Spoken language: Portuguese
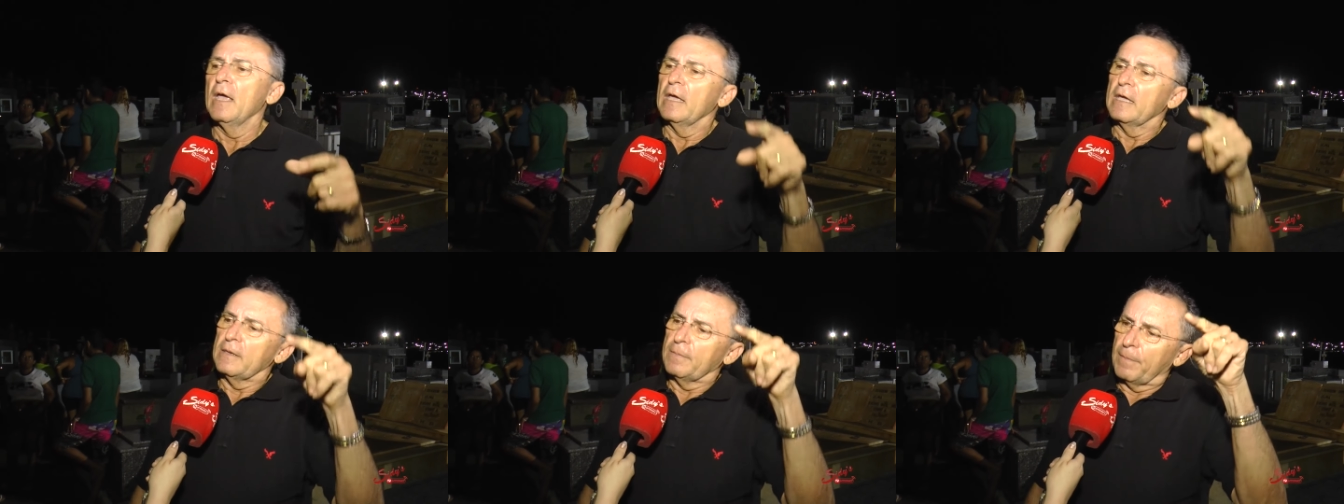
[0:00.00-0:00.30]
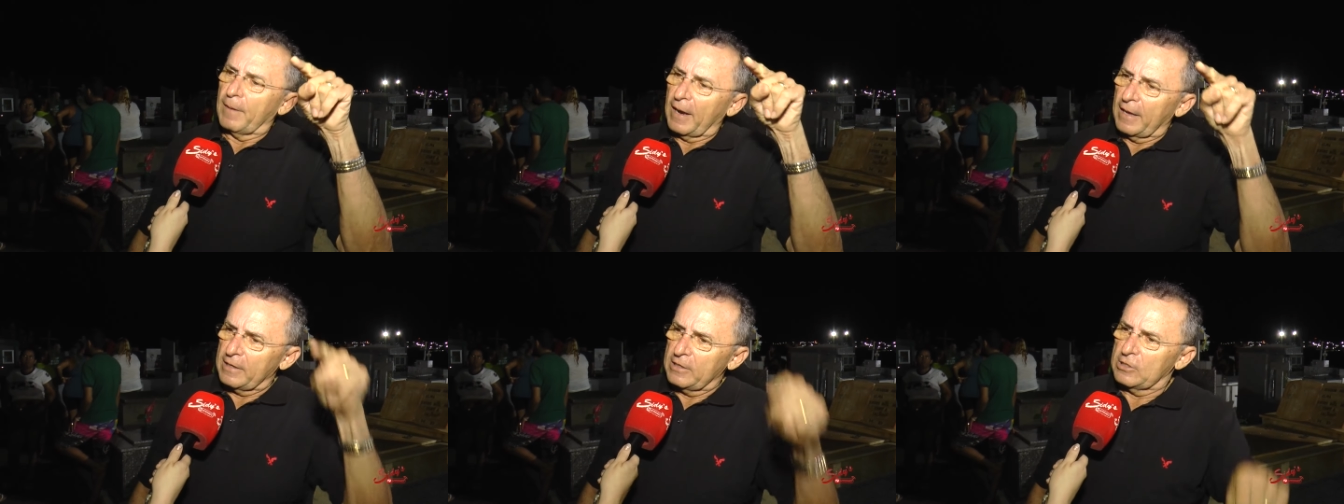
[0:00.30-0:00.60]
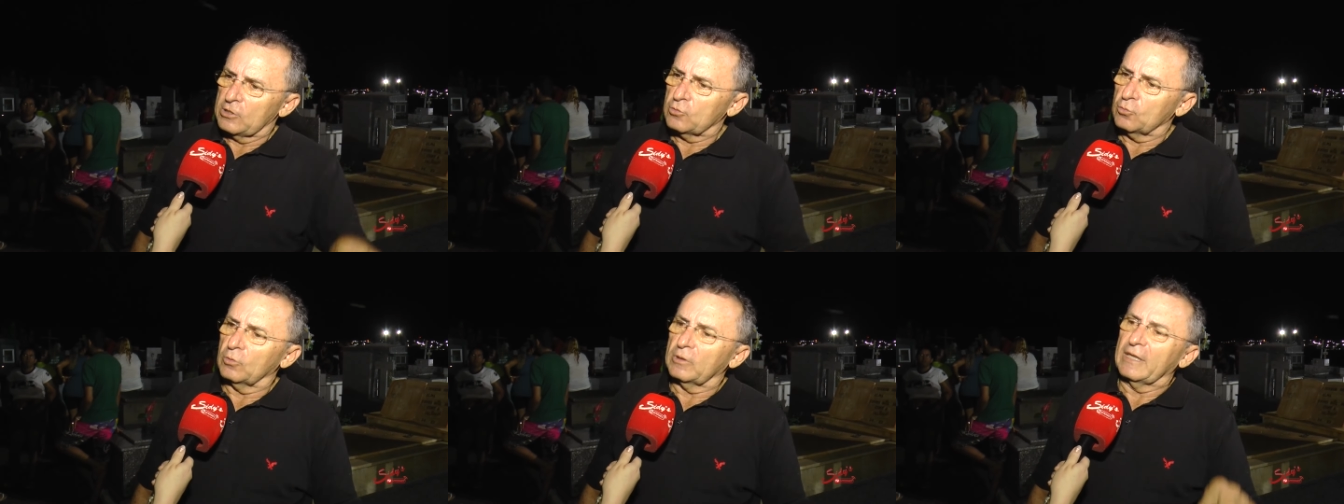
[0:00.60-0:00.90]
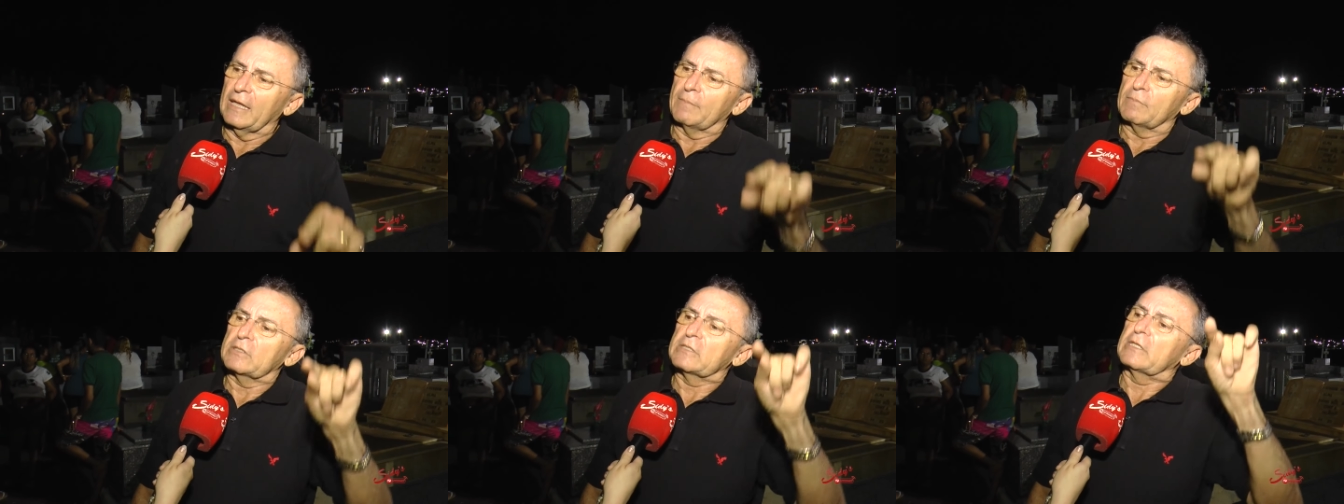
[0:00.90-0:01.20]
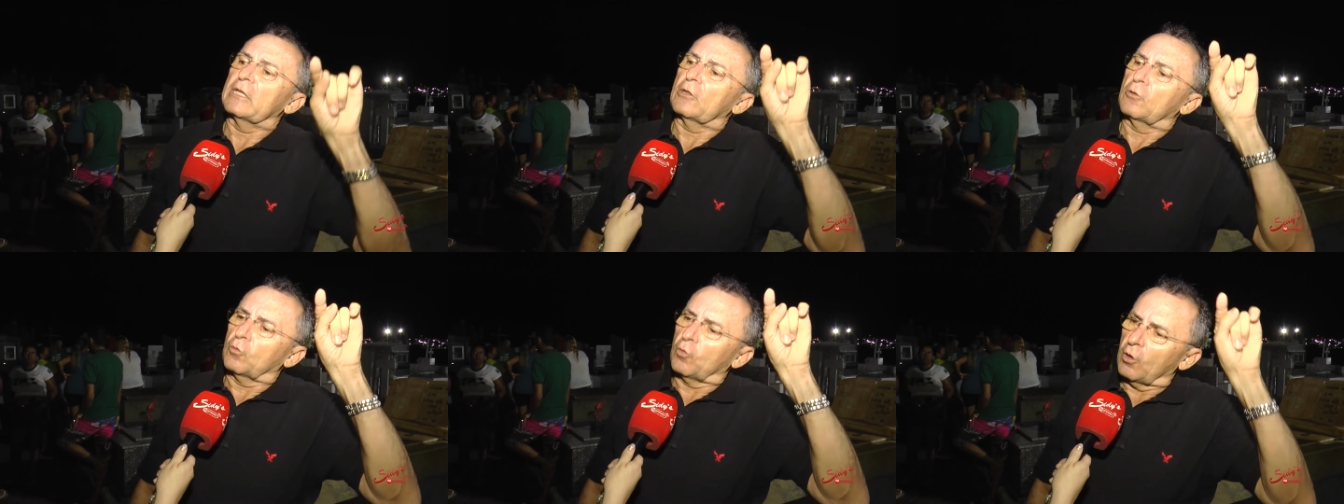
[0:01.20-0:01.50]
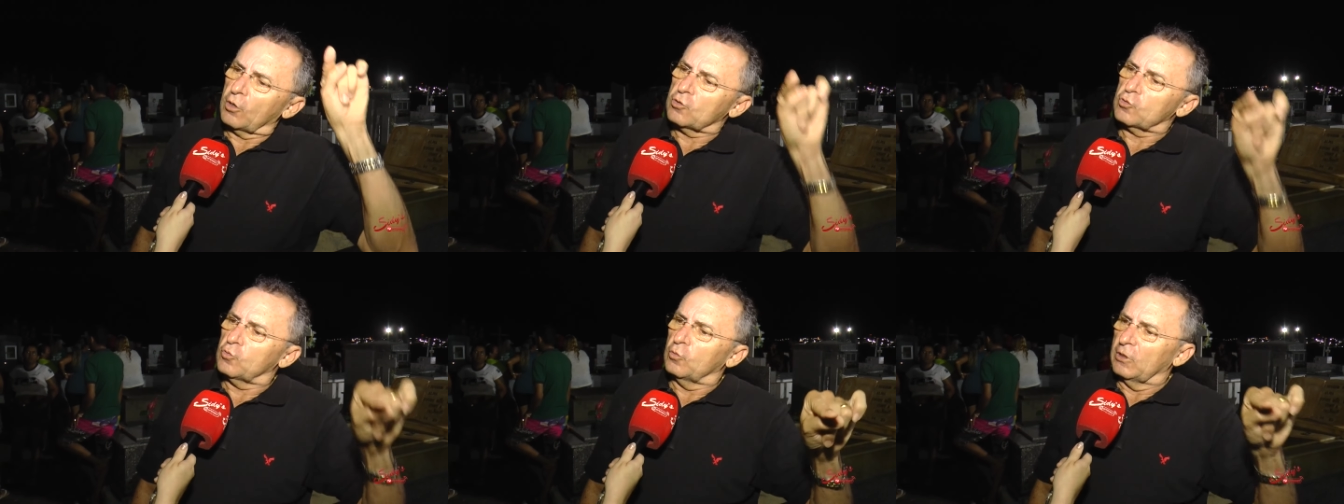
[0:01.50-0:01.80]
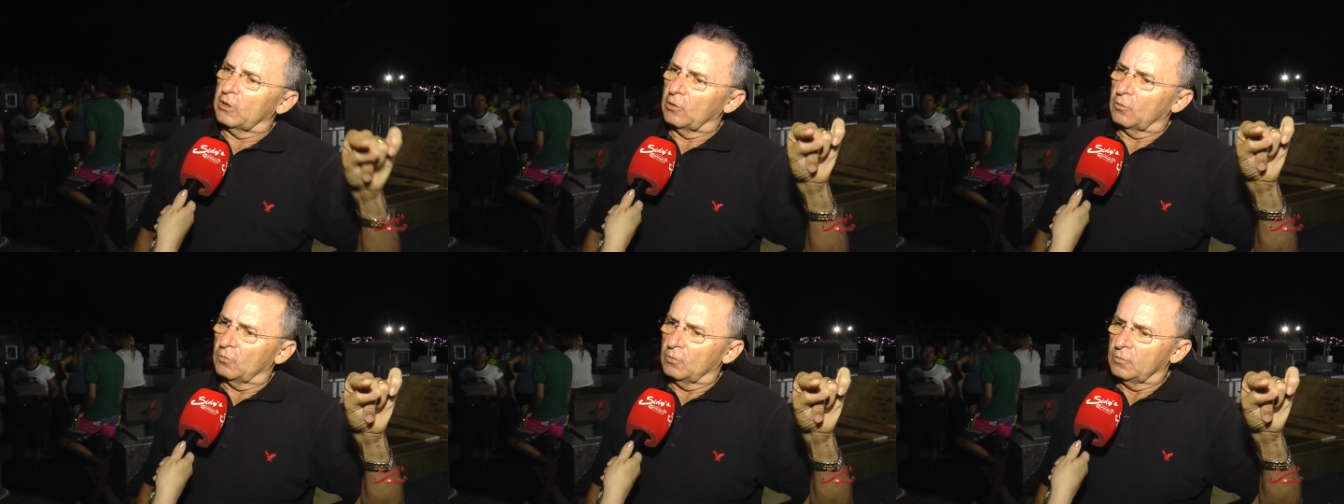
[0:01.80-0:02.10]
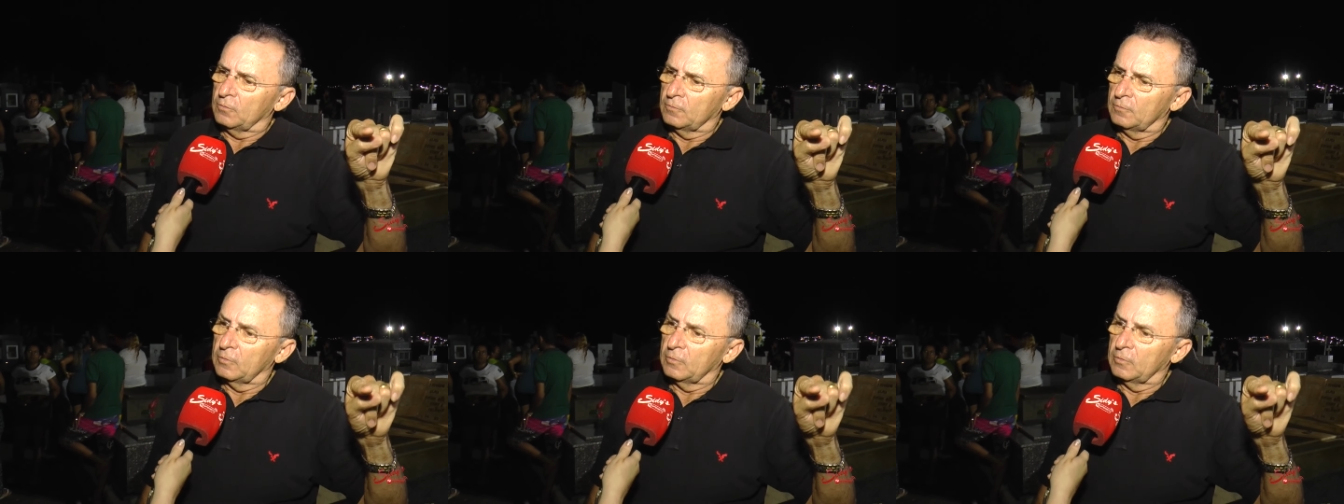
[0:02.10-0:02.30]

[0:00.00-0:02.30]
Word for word: E para isso temos que ter todos unidos